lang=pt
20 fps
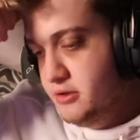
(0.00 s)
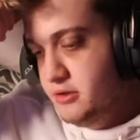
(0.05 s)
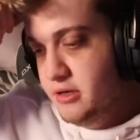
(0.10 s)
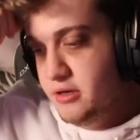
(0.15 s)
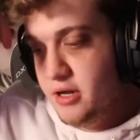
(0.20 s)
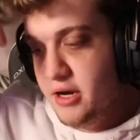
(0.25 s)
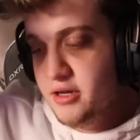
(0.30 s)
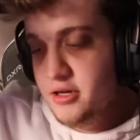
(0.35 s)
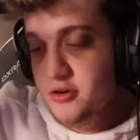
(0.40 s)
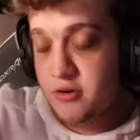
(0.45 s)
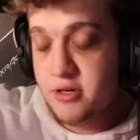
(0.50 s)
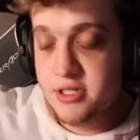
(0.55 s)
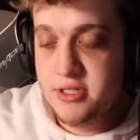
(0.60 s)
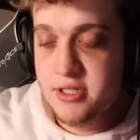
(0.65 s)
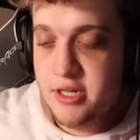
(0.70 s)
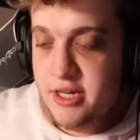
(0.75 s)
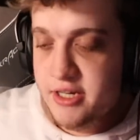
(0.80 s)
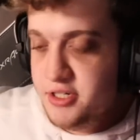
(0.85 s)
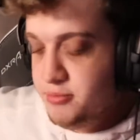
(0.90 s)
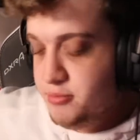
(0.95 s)
A galera que joga
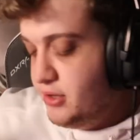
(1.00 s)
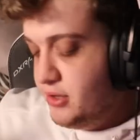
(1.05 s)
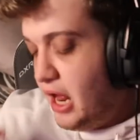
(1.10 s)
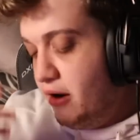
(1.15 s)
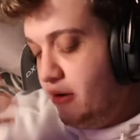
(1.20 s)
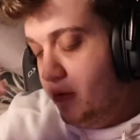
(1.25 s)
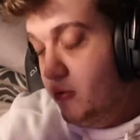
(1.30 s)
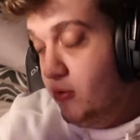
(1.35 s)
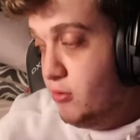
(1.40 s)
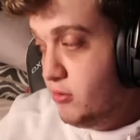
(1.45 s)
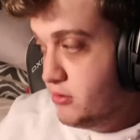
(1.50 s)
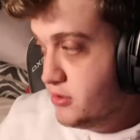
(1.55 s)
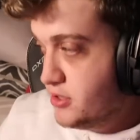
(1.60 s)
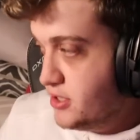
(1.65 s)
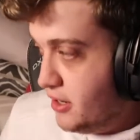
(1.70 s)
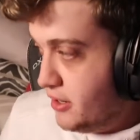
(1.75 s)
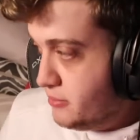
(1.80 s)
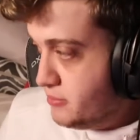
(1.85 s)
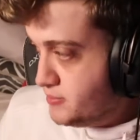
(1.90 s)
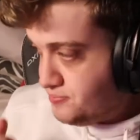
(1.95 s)
CS, tipo, Danoco, sei lá.